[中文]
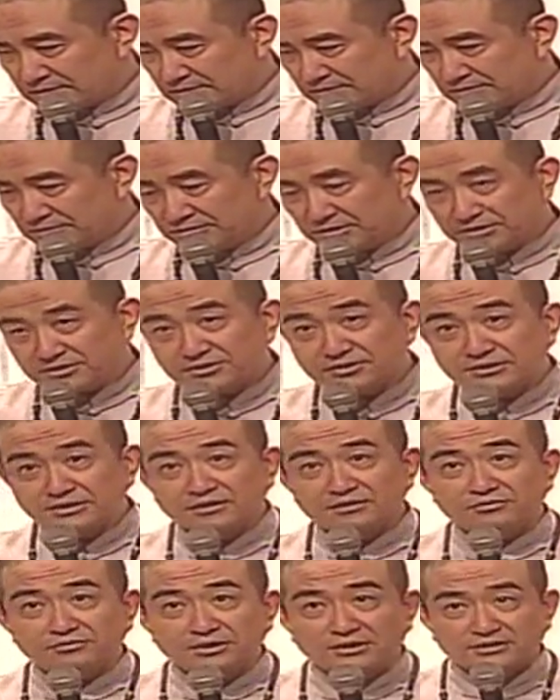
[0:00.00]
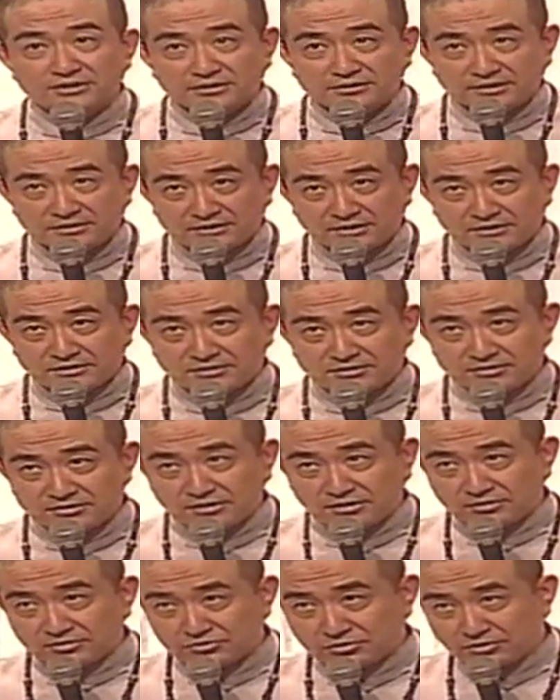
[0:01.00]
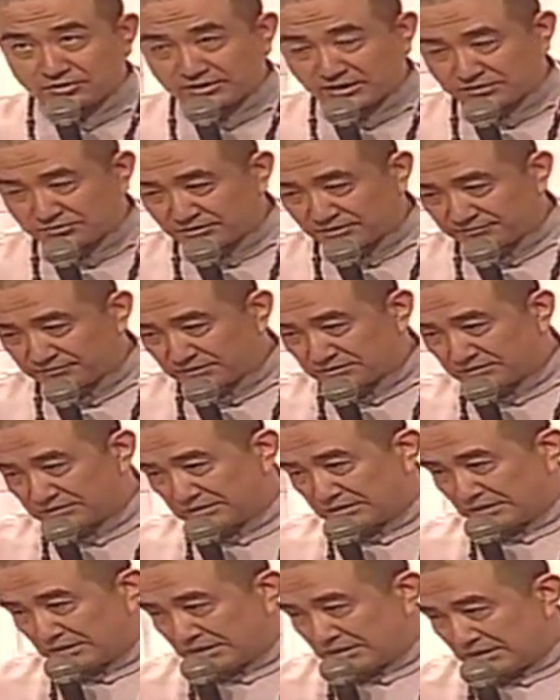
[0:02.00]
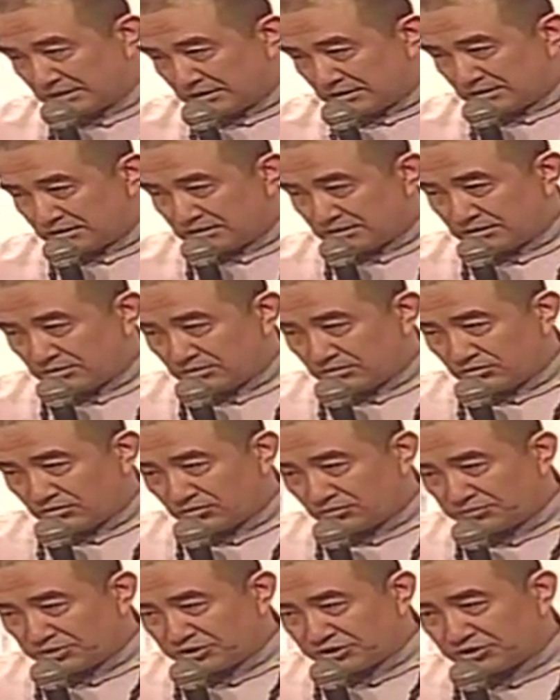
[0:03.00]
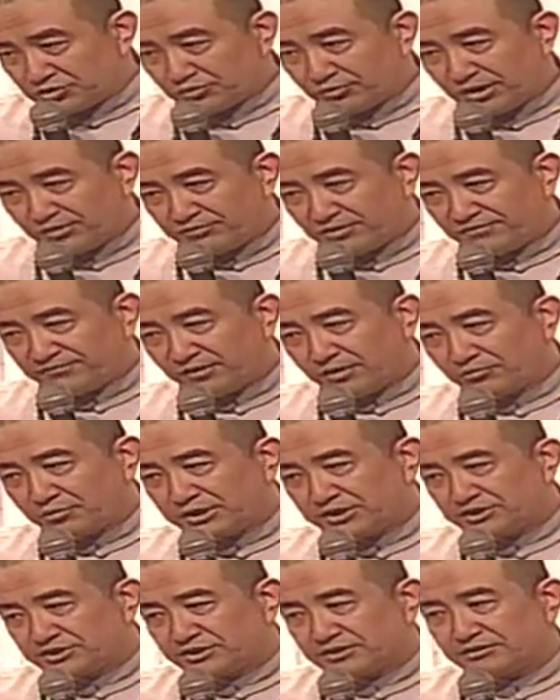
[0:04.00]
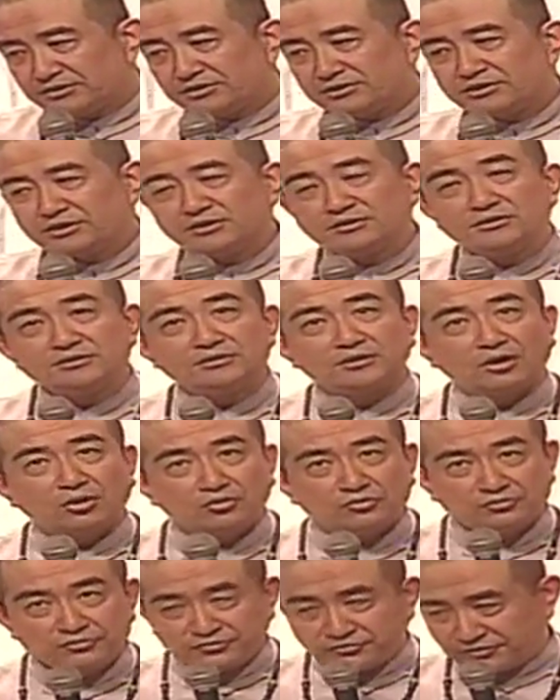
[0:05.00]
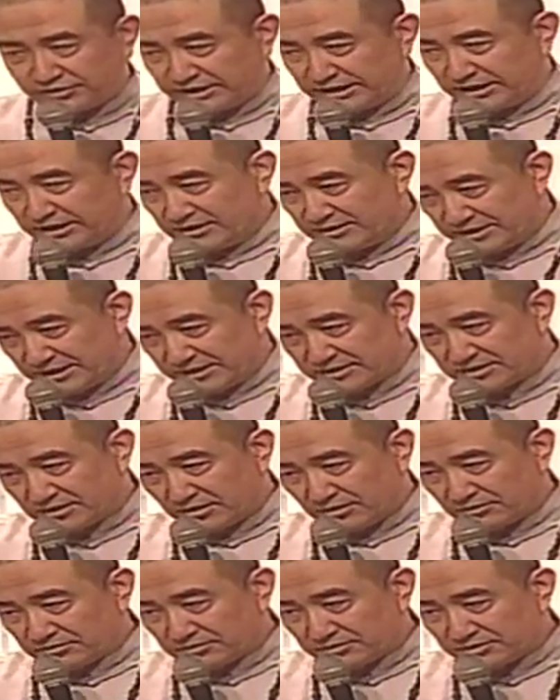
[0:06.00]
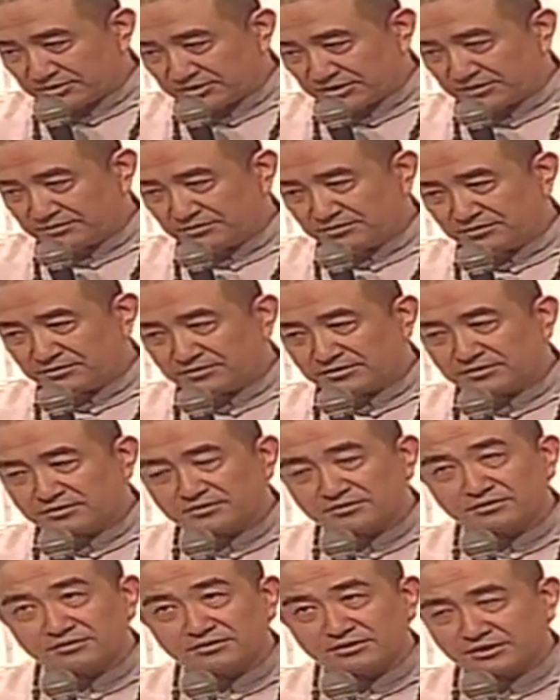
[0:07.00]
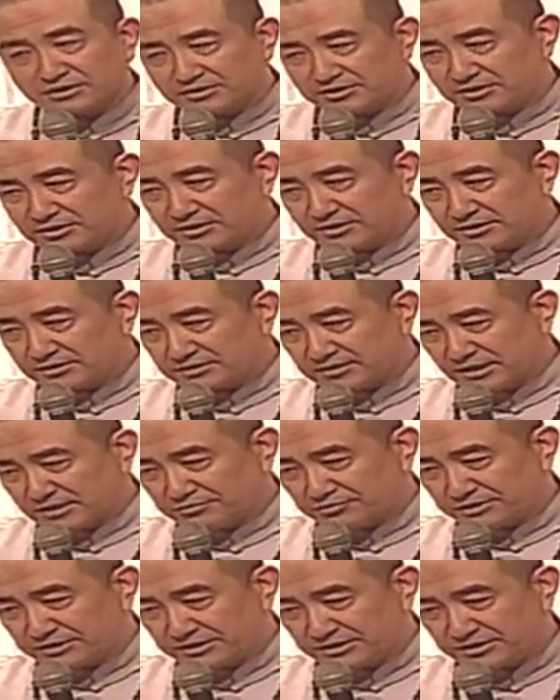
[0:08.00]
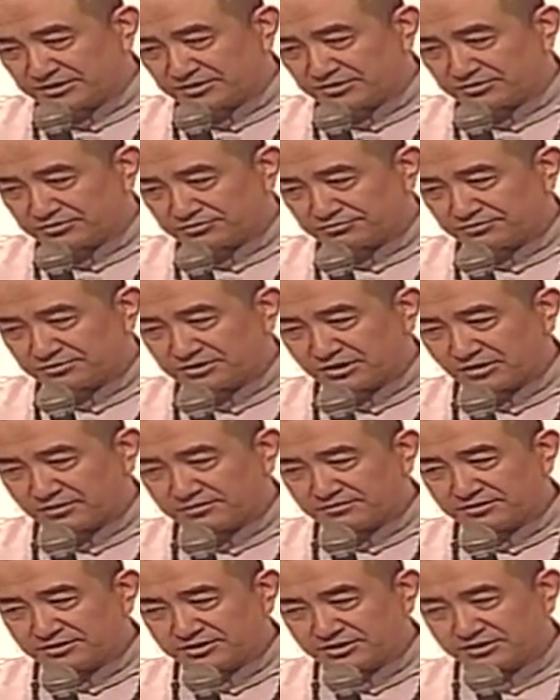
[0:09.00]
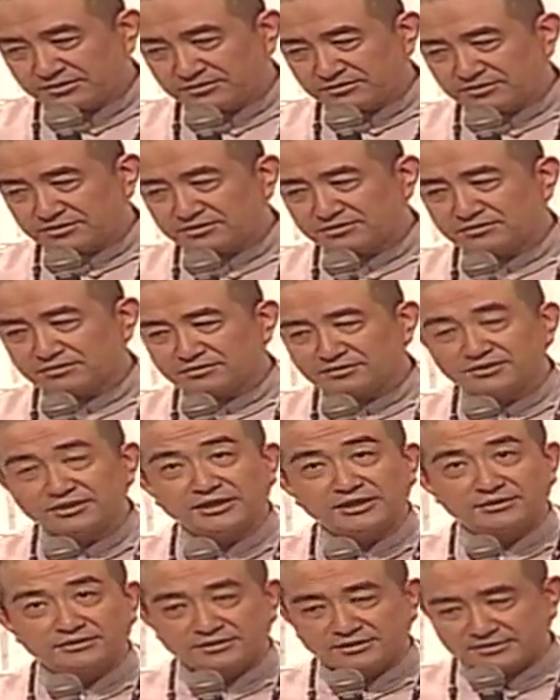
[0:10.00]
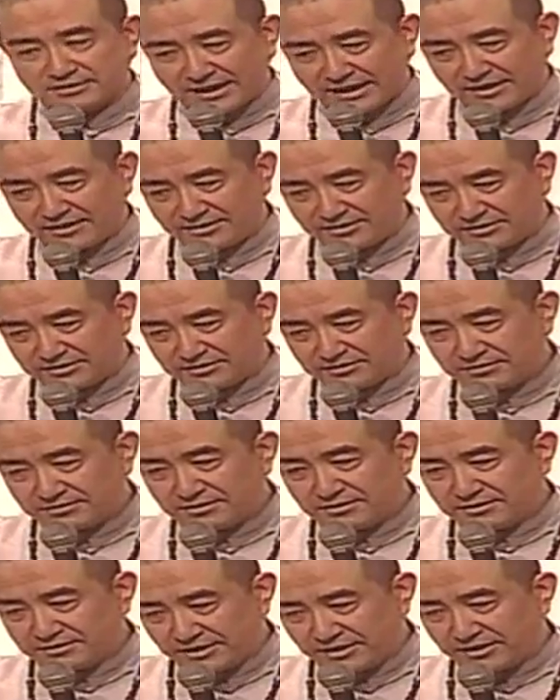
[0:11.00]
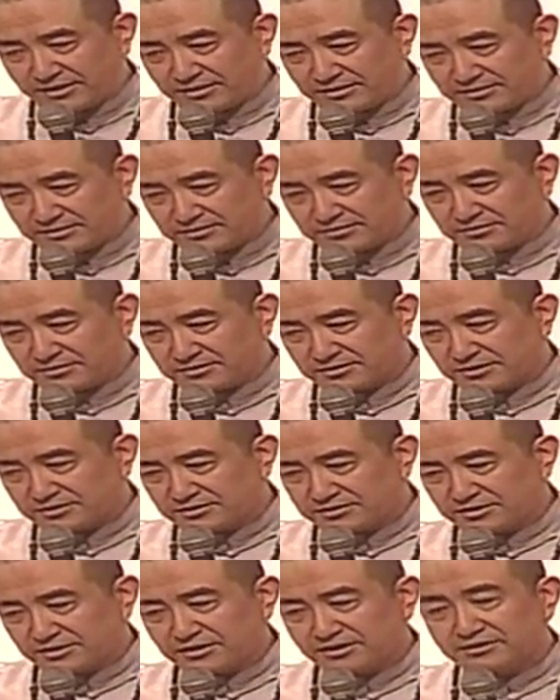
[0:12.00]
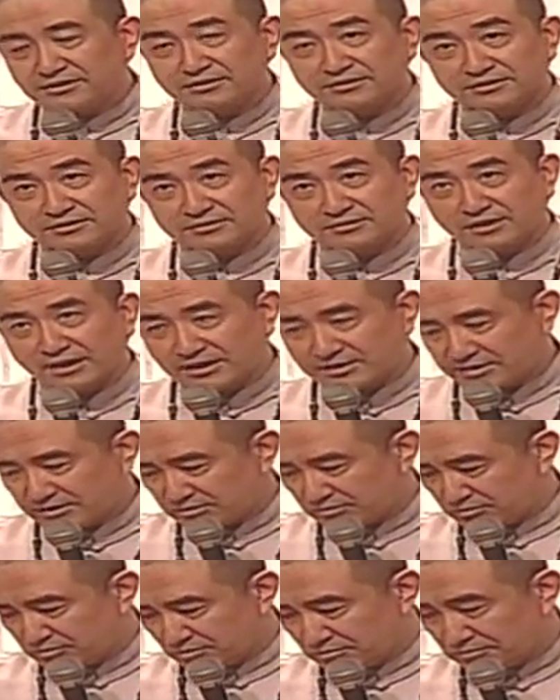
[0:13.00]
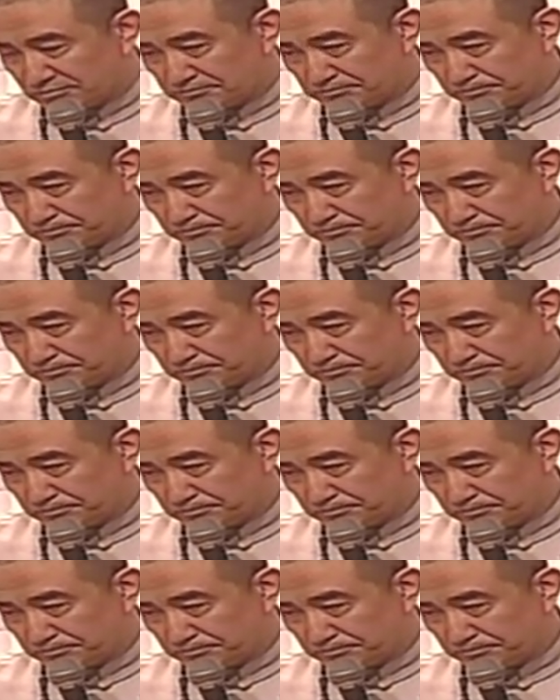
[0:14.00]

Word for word: 由于时间的关系啊，大家可能要多看原文。我们提出来“万法唯心，心造无非业造”。心是身心灵三位一体的主角，心是业的载体，业是身心灵的世代因果。